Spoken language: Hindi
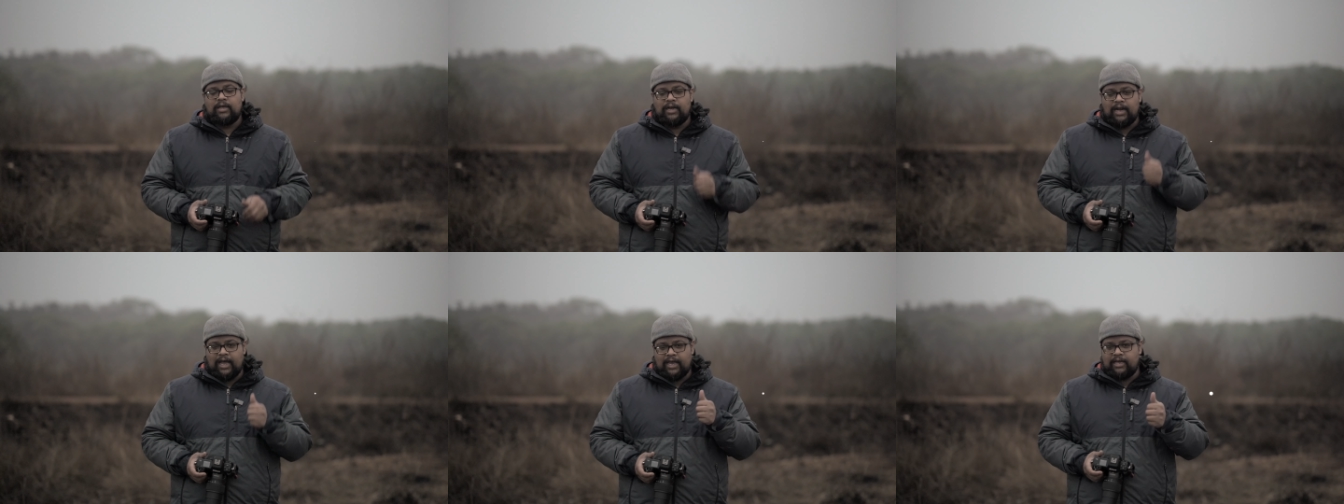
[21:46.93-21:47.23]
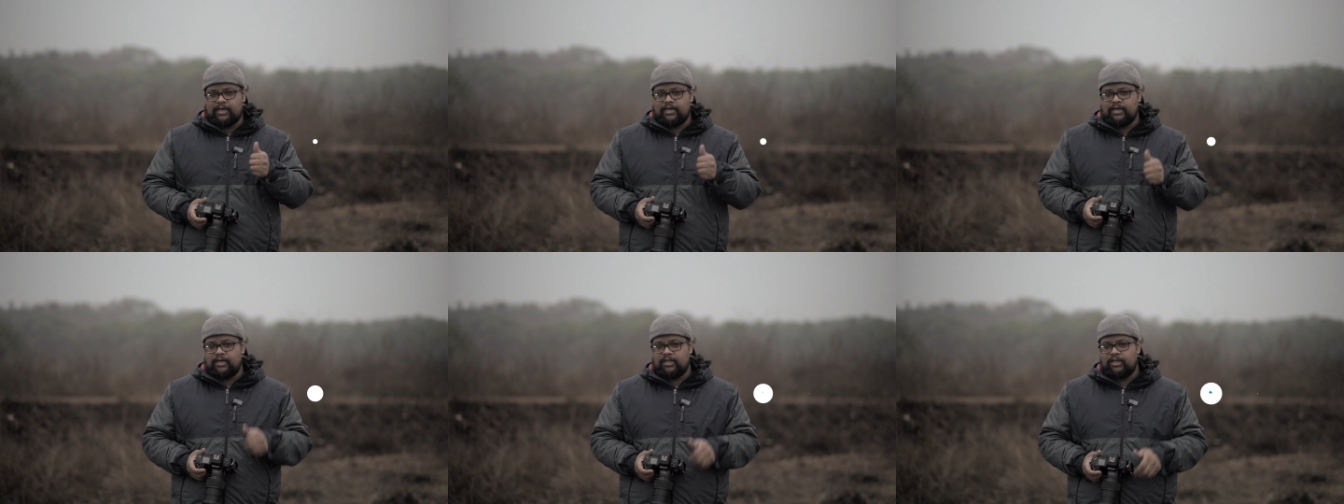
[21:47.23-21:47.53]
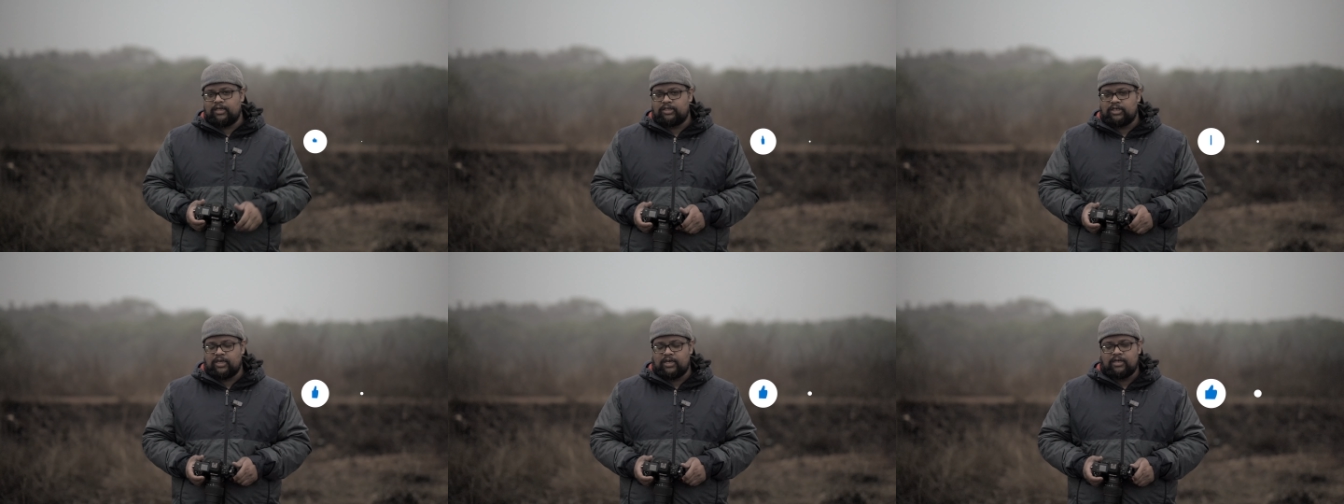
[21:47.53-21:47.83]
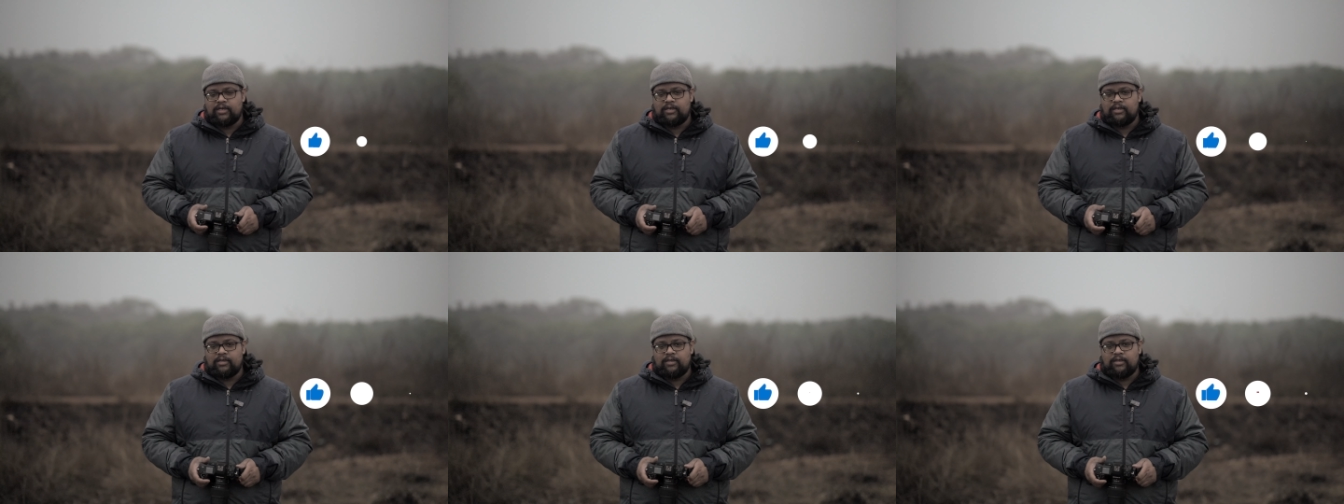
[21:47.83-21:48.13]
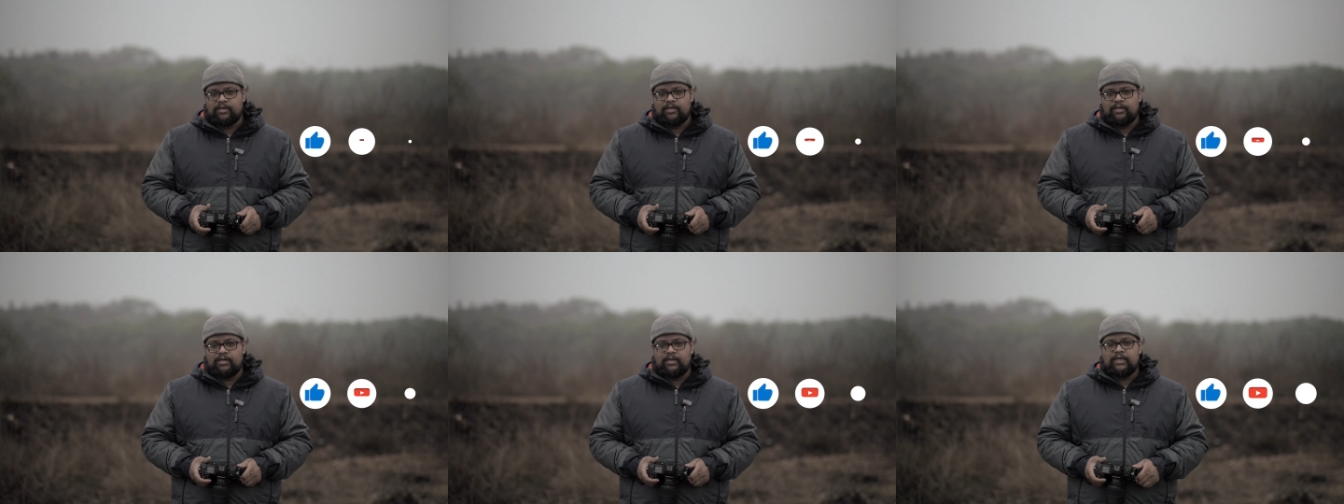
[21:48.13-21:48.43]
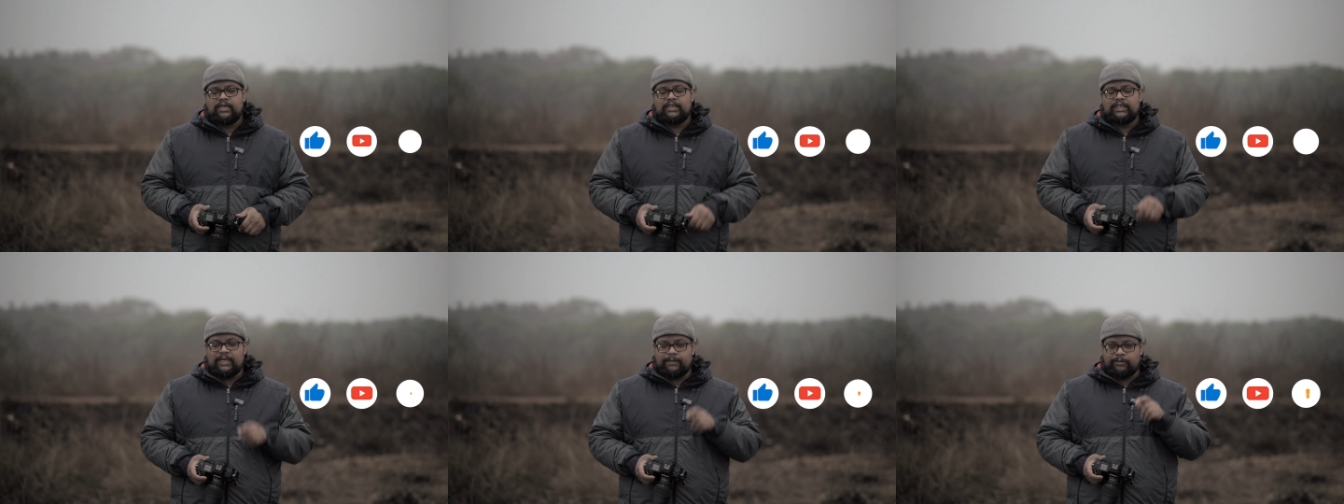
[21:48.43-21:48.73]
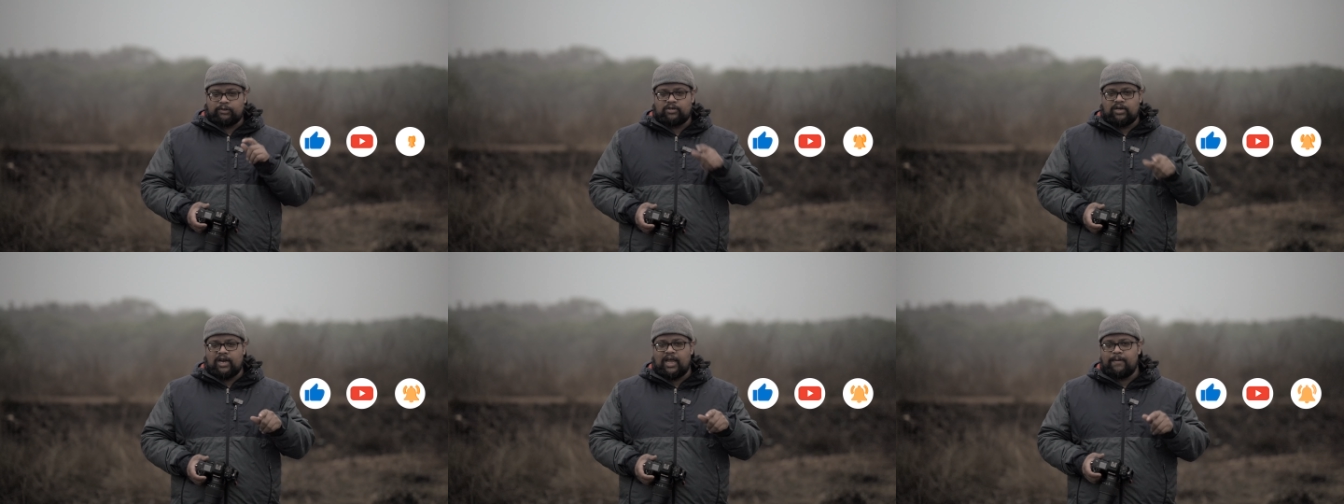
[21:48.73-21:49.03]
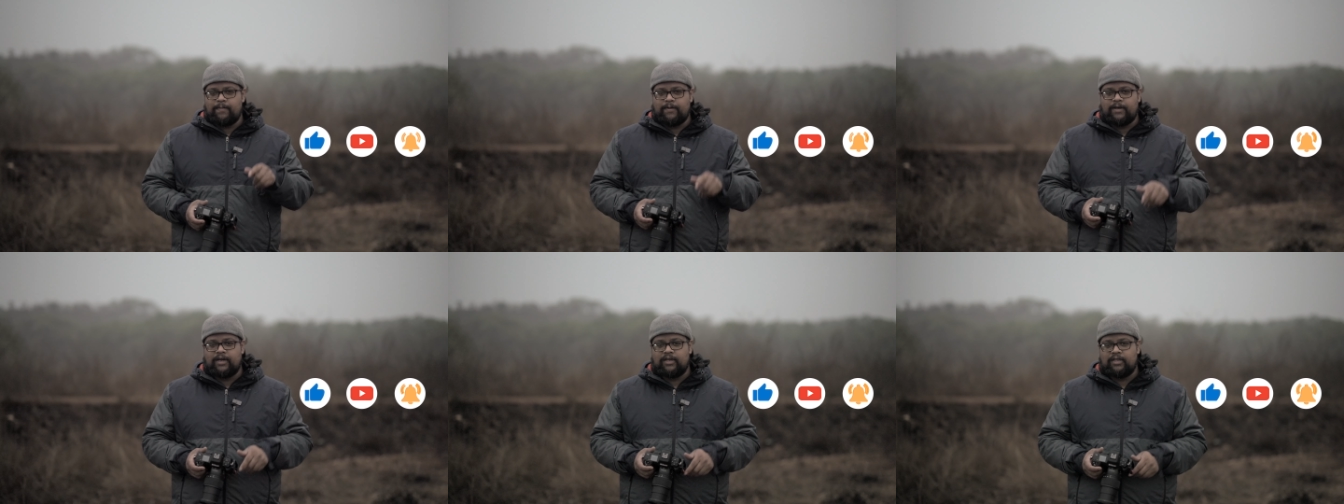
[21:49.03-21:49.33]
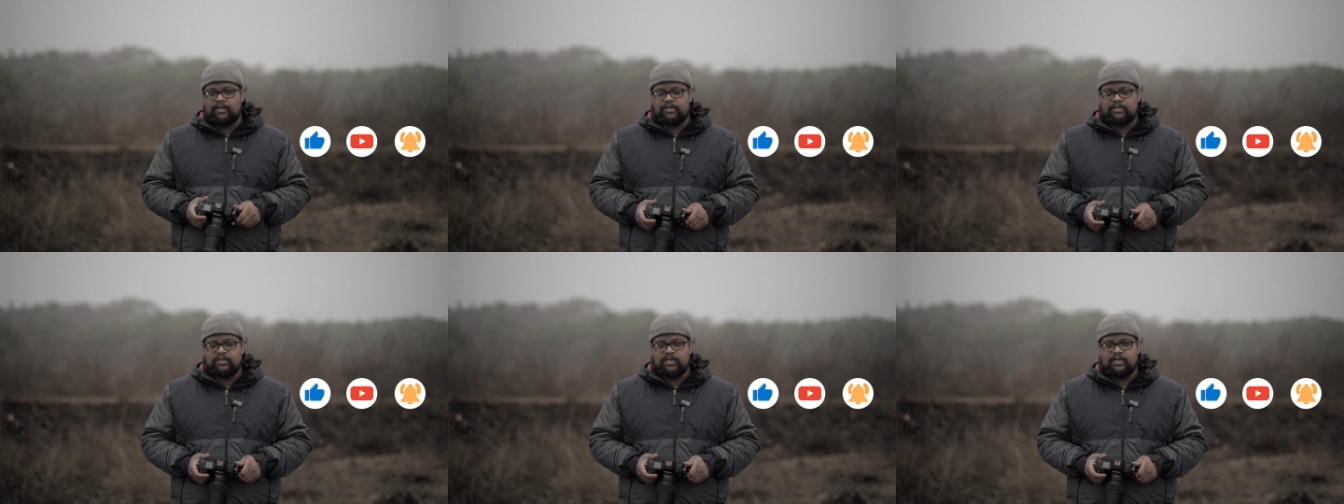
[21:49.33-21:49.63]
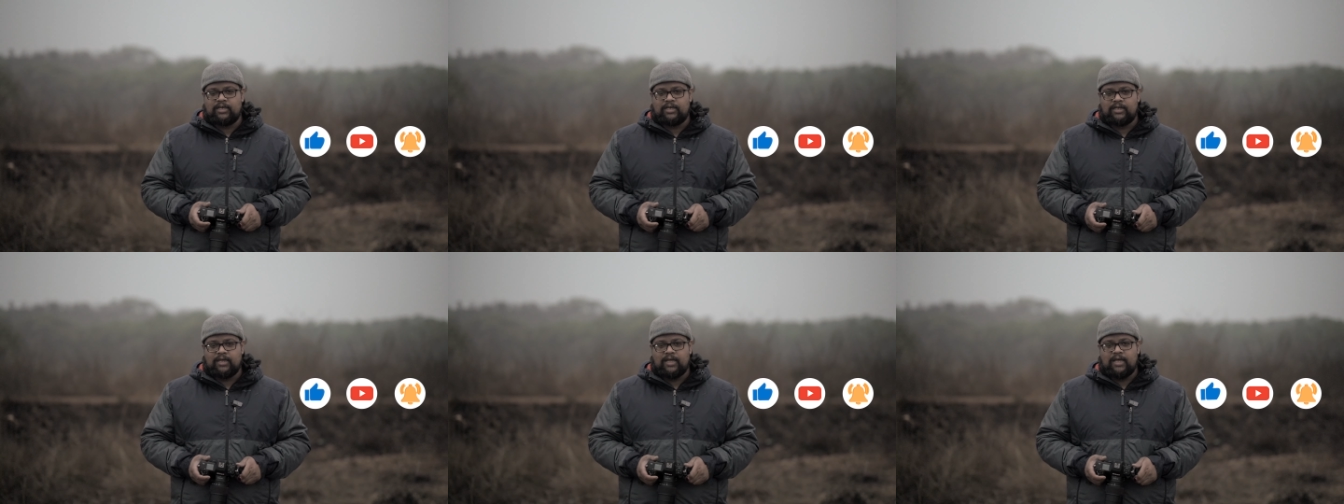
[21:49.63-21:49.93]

लाइक कर दीजिए सब्सक्राइब कर दीजिए